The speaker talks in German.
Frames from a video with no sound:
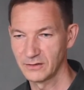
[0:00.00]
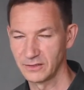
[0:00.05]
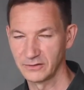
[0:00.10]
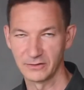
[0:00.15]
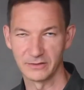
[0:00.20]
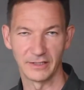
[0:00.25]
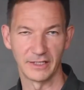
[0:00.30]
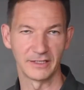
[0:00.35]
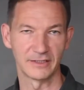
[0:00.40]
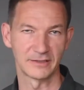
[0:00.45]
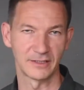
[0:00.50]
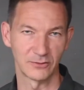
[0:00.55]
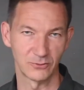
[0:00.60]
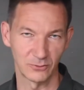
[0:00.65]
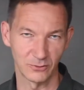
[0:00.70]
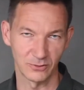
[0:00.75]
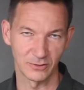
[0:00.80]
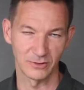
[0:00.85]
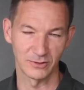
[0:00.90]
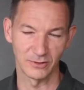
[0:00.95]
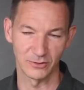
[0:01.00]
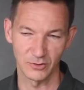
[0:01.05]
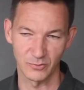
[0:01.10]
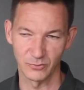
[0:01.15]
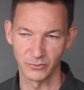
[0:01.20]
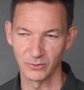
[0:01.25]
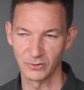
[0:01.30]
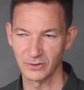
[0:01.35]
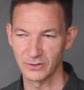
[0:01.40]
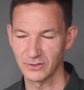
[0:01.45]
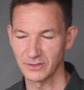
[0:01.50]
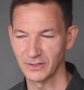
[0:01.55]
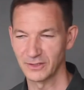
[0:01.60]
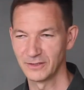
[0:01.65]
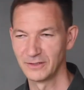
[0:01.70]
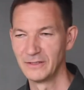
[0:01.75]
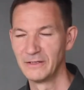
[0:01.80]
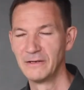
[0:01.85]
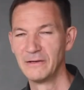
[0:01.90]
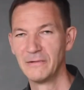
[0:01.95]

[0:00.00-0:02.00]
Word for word: Also denke ich natürlich nicht, spüre ich dann.